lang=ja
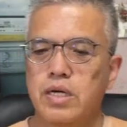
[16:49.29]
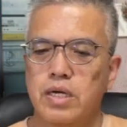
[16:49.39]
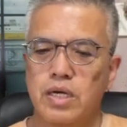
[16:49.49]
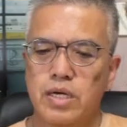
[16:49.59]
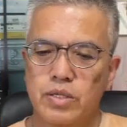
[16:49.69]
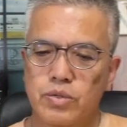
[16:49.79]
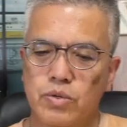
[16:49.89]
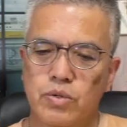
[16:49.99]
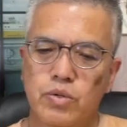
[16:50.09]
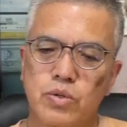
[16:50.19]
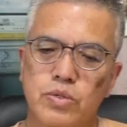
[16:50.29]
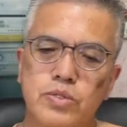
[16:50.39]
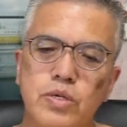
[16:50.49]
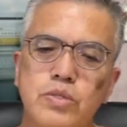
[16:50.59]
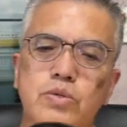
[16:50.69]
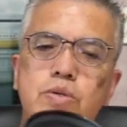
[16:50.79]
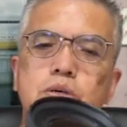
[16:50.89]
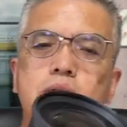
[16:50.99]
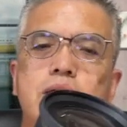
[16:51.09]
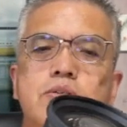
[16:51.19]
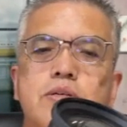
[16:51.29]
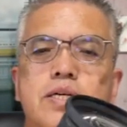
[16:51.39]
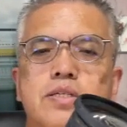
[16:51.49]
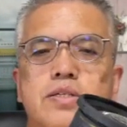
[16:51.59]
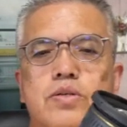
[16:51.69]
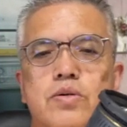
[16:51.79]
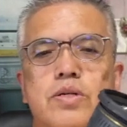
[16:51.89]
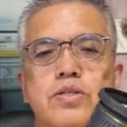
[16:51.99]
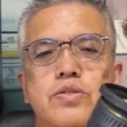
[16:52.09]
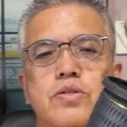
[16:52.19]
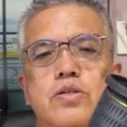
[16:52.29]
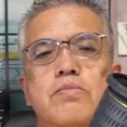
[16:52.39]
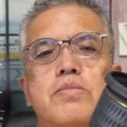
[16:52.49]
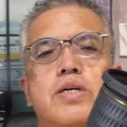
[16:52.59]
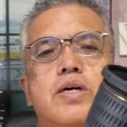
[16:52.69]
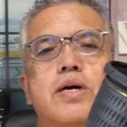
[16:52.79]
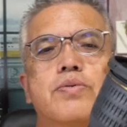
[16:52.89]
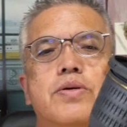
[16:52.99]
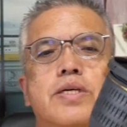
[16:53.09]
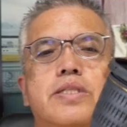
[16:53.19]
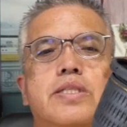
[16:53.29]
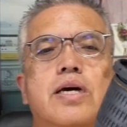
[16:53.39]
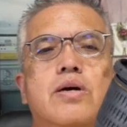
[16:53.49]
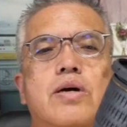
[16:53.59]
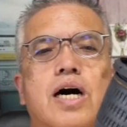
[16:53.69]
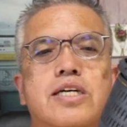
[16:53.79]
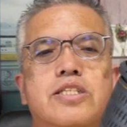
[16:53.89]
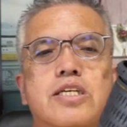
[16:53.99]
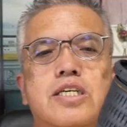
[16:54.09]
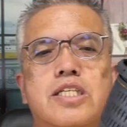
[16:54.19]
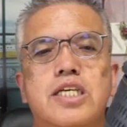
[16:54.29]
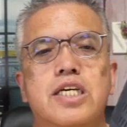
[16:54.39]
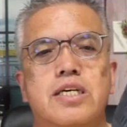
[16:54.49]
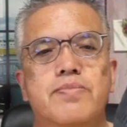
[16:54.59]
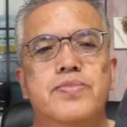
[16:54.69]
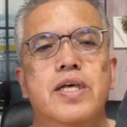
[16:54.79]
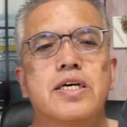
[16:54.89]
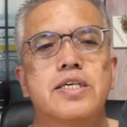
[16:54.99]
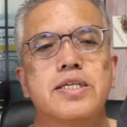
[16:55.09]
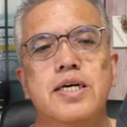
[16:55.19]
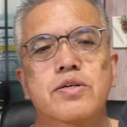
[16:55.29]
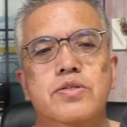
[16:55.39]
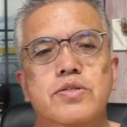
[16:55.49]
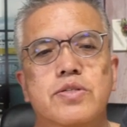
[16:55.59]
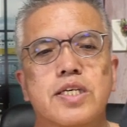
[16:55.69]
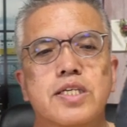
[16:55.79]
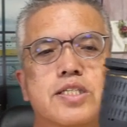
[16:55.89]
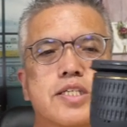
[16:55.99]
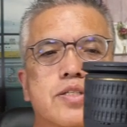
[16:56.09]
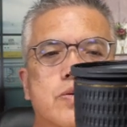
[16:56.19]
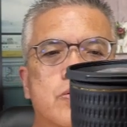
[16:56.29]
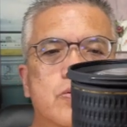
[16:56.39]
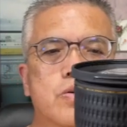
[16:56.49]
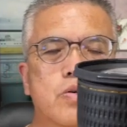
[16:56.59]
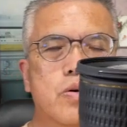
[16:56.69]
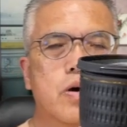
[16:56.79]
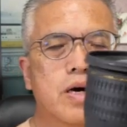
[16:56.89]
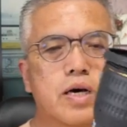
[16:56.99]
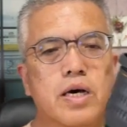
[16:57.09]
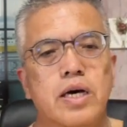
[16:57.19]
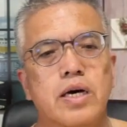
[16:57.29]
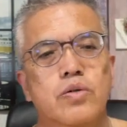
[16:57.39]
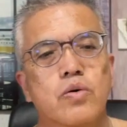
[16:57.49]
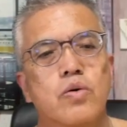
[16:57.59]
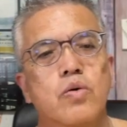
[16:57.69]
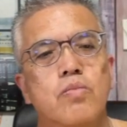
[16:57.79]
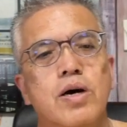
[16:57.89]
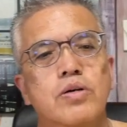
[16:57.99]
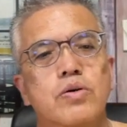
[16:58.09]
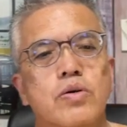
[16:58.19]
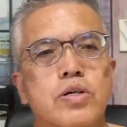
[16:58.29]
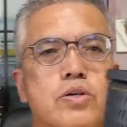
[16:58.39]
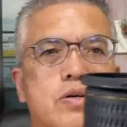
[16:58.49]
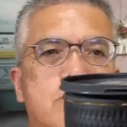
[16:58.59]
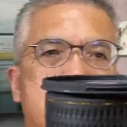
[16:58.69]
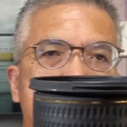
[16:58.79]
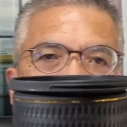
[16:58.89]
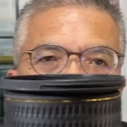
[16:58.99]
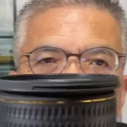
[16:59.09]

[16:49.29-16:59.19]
ちょっと古いレンズなんですけど 24mm F1.8D EX DG という、マクロ機能も持った